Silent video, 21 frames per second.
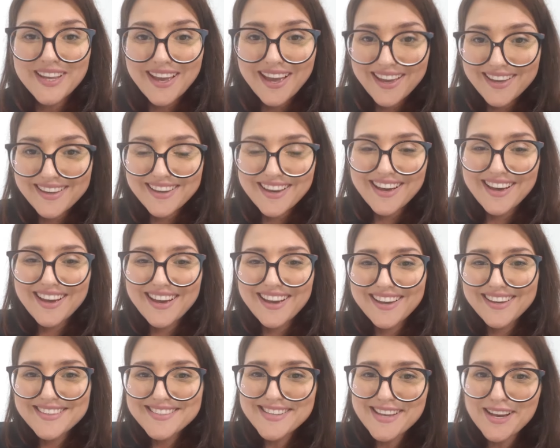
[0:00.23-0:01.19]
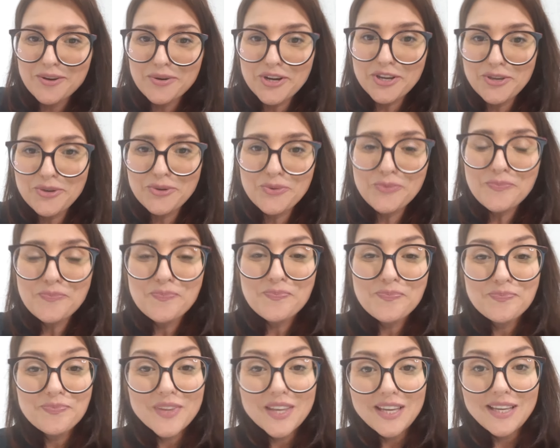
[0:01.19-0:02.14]
Hi guys, how are you?
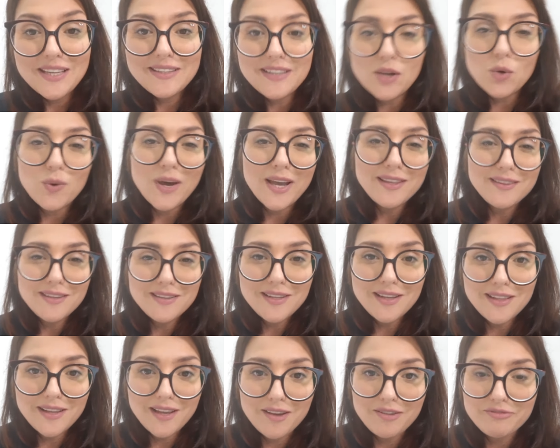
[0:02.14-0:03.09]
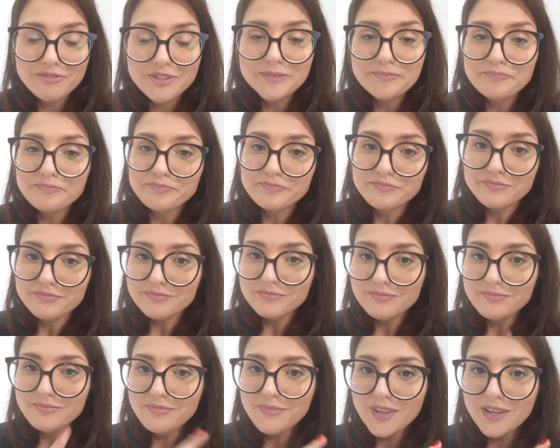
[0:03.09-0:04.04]
Então, ainda na leva
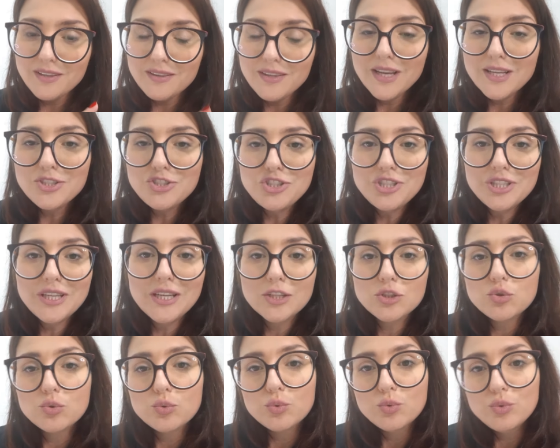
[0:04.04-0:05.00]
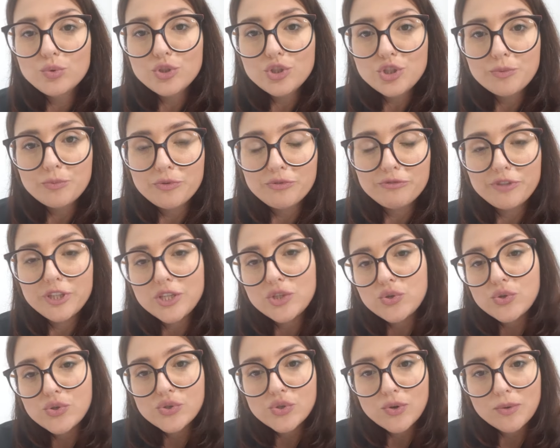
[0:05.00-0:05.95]
da dica do último
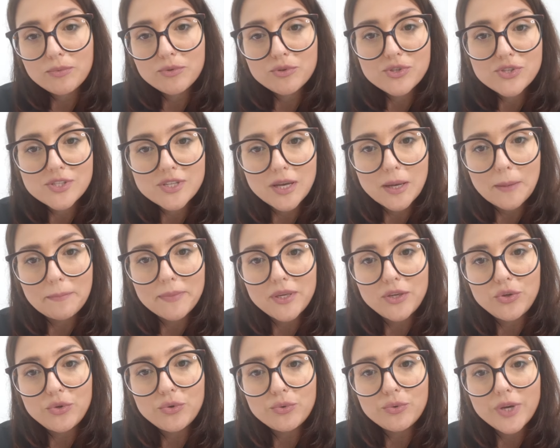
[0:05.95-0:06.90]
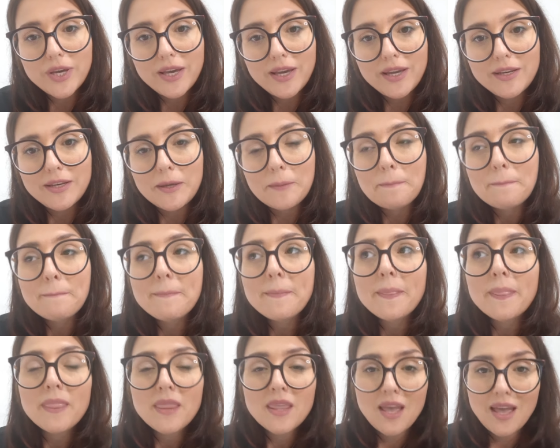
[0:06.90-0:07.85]
vídeo sobre o some e o N,
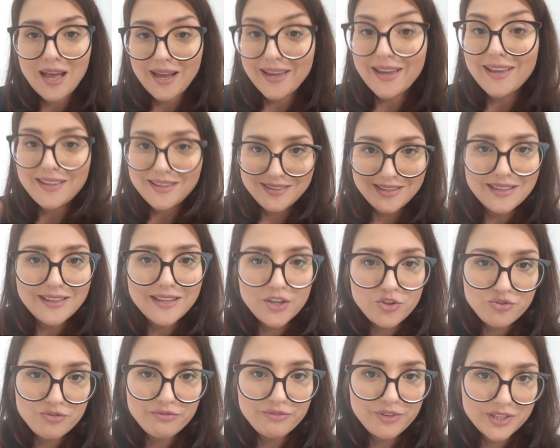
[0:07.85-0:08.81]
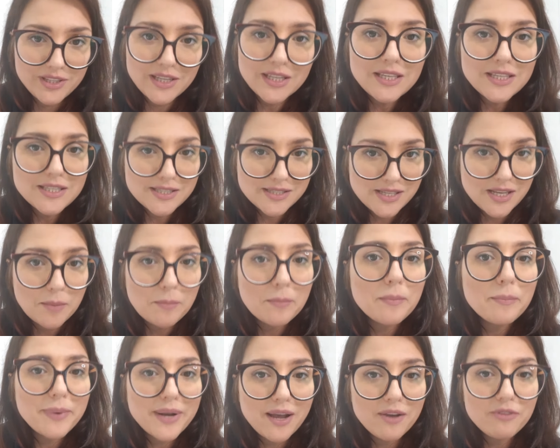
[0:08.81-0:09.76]
aquela da lei divina que
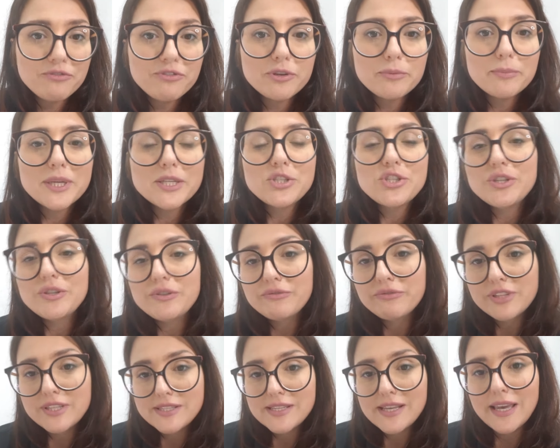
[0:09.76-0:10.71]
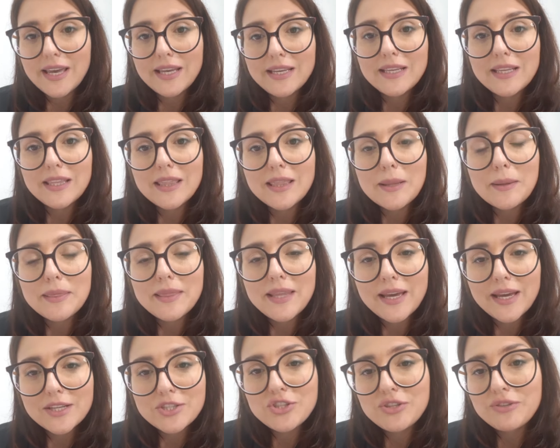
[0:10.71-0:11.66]
SAM para afirmativas, N
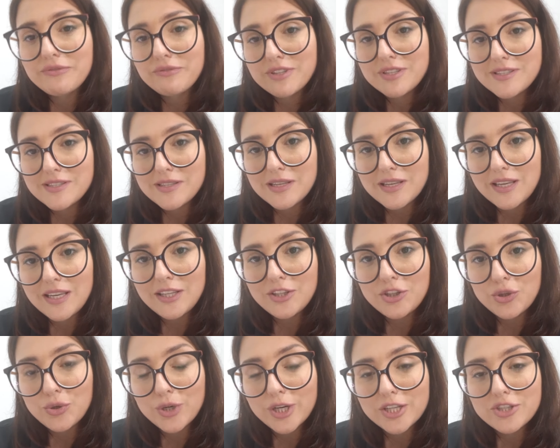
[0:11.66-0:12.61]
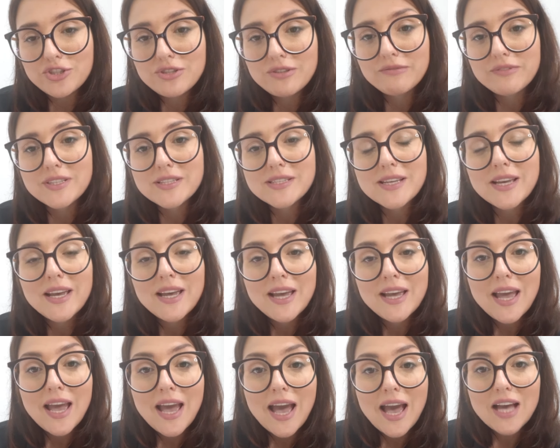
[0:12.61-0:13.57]
negativas e interrogativas,
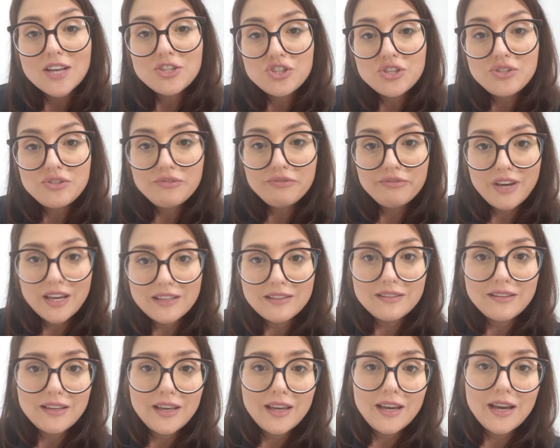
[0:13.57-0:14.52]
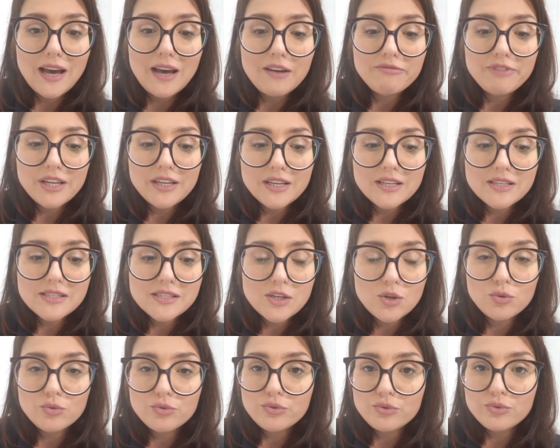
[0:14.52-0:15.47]
a gente vai ter a
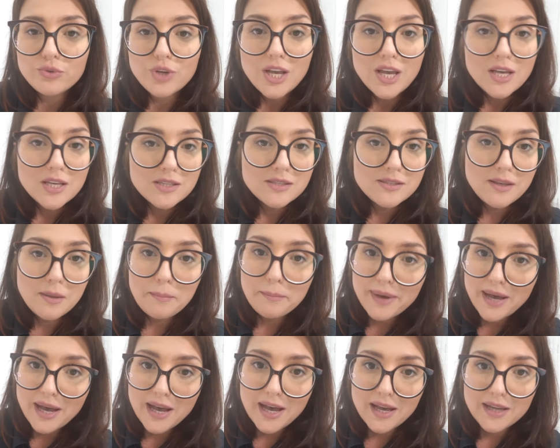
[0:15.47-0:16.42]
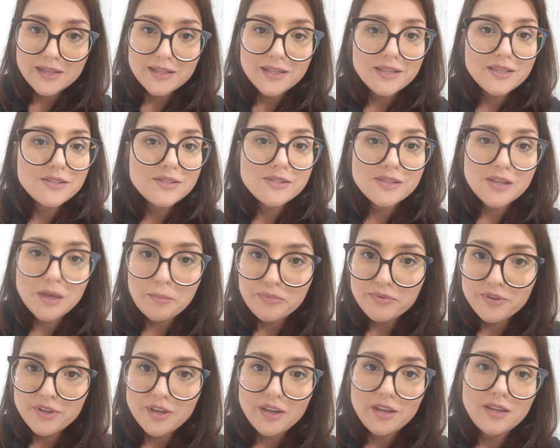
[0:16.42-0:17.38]
variação do somebody,
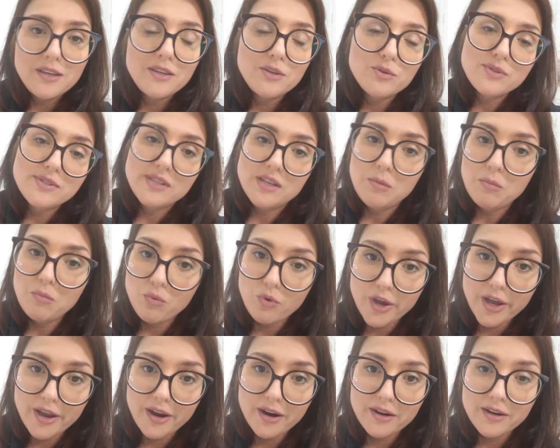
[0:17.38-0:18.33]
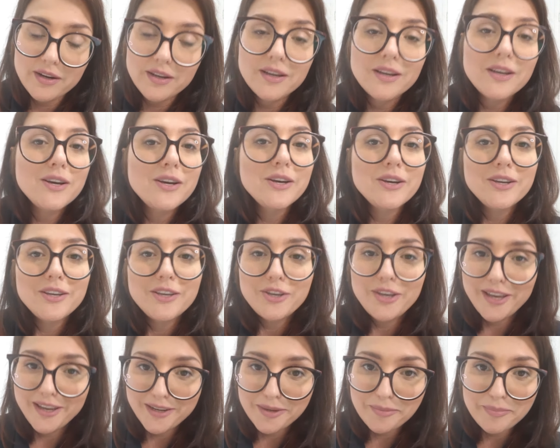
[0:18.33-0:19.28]
something e o somewhere,
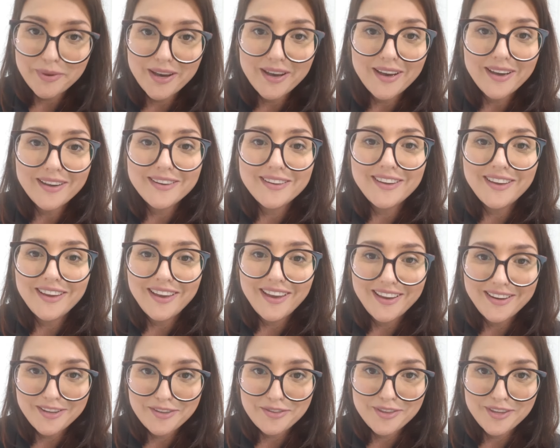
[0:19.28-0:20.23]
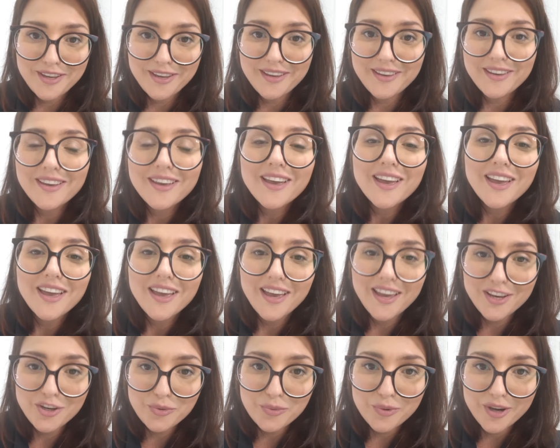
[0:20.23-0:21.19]
anybody, anything,
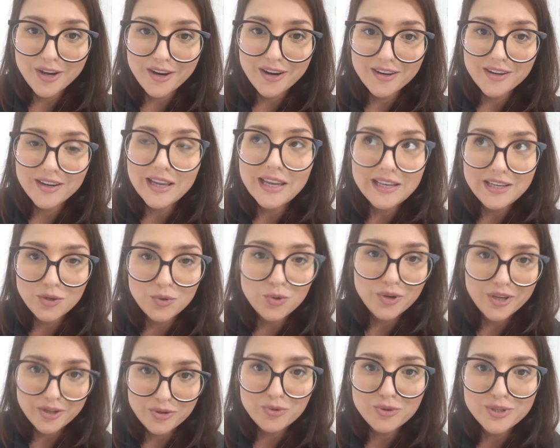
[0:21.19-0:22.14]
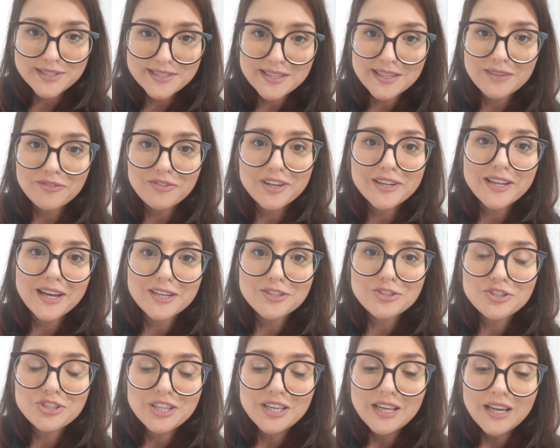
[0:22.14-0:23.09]
anywhere, any qualquer coisa, na verdade.